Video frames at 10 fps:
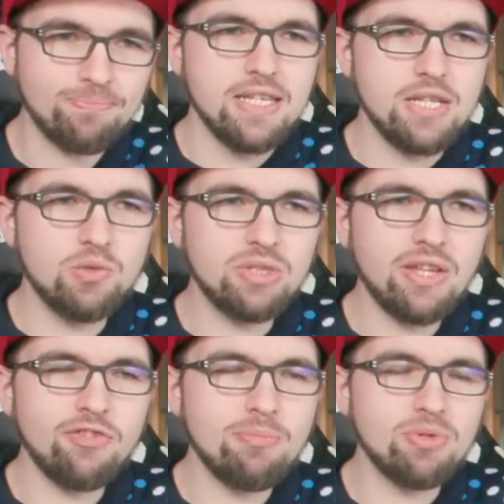il est tout
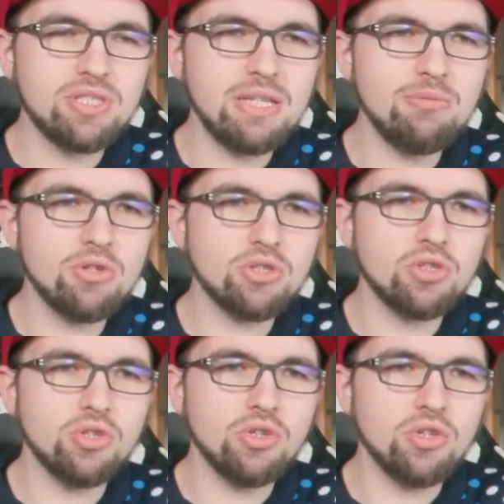à fait possible
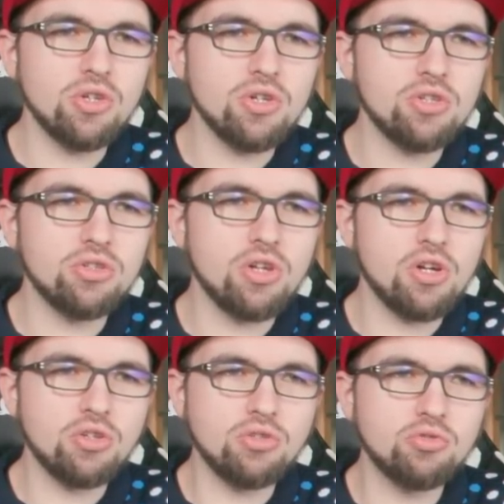que euh,
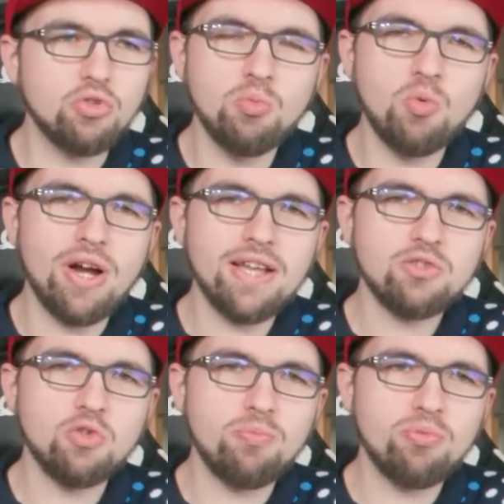dans deux mois,
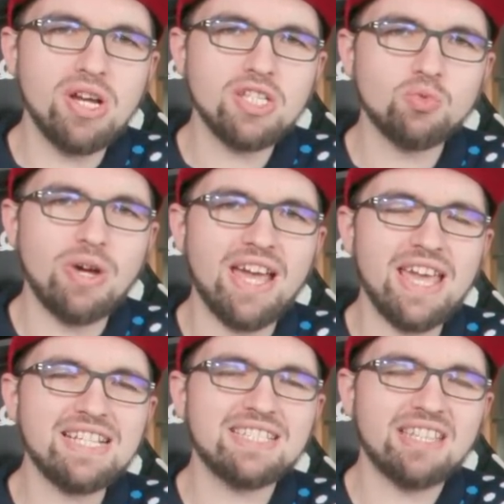ce point soit
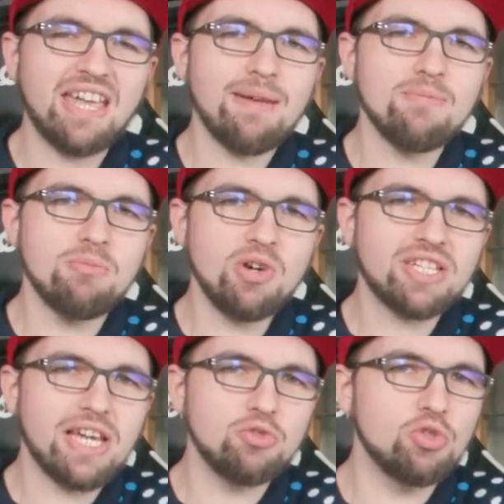extrêmement
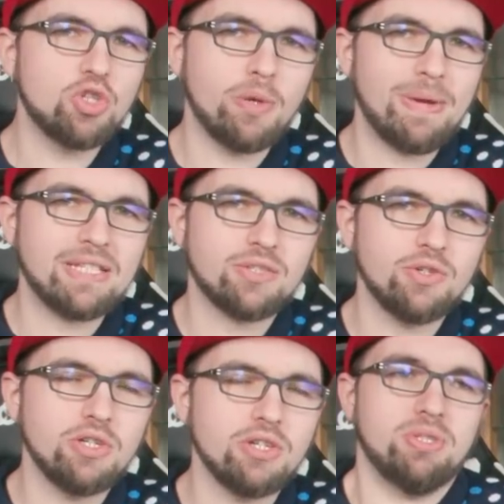caduque, parce
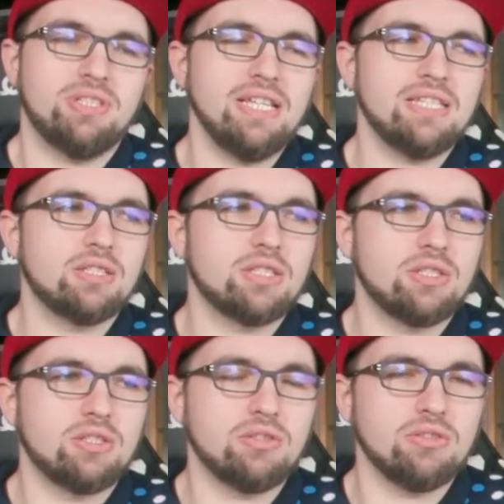que peut-être
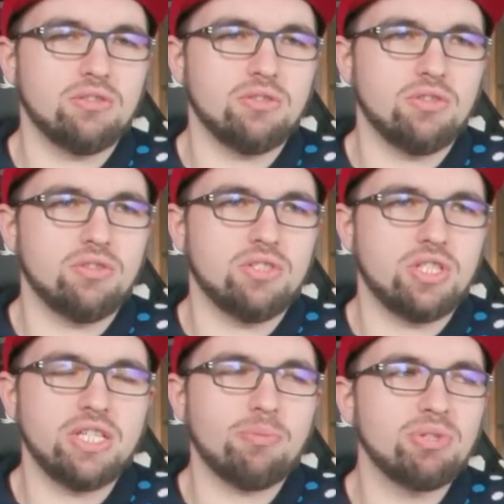
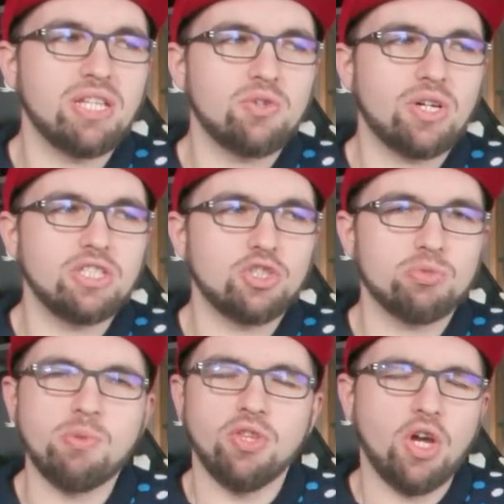J'allais dire peut-être qu'il y aura des
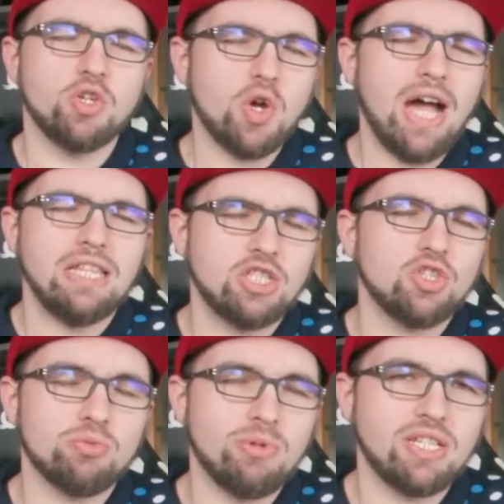changements. Non, il y aura des
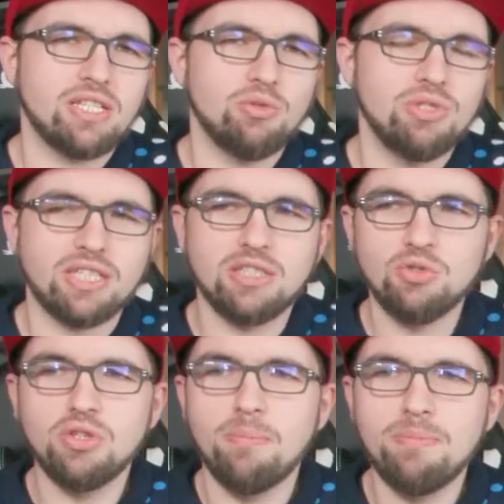changements, ça c'est une
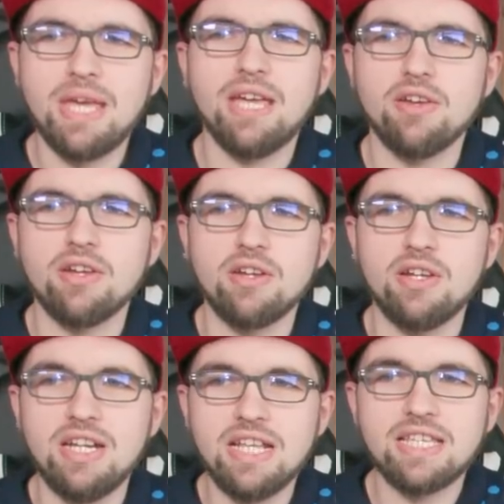certitude. Mais
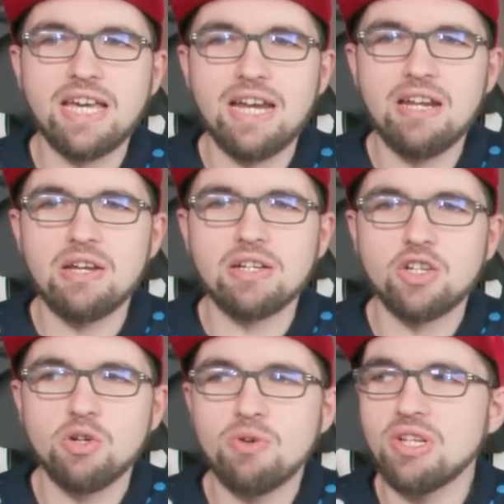lesquels
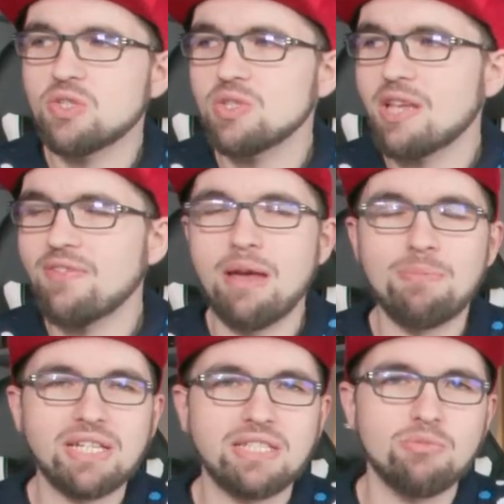Comment est-ce que ça va
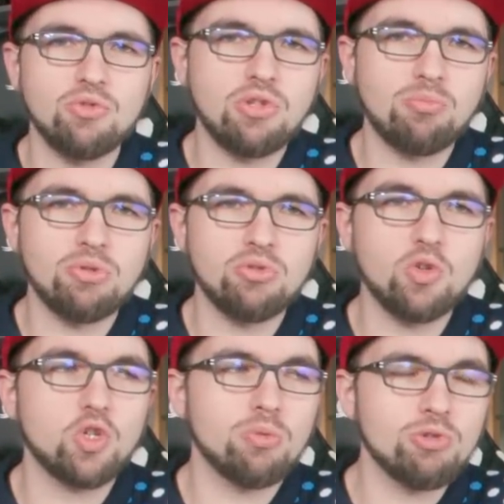impacter mon emploi du
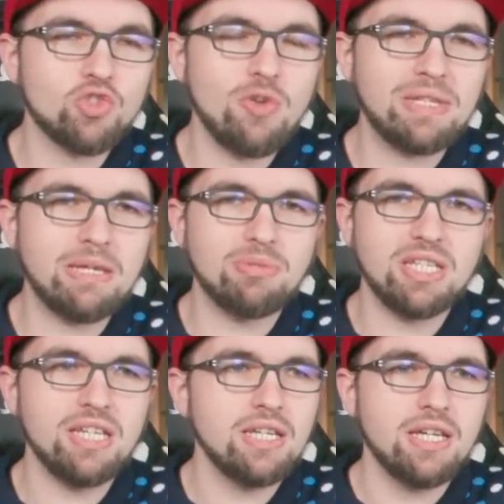temps Comment je vais
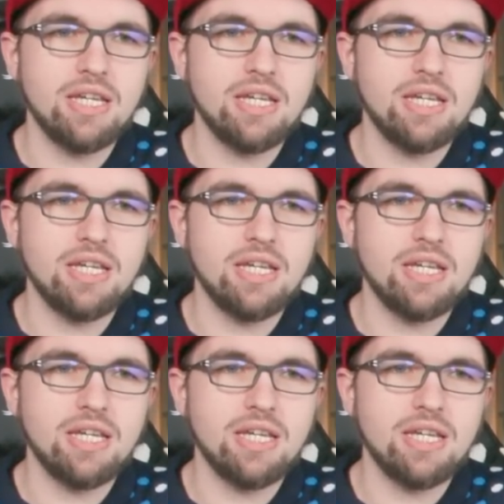m'adapter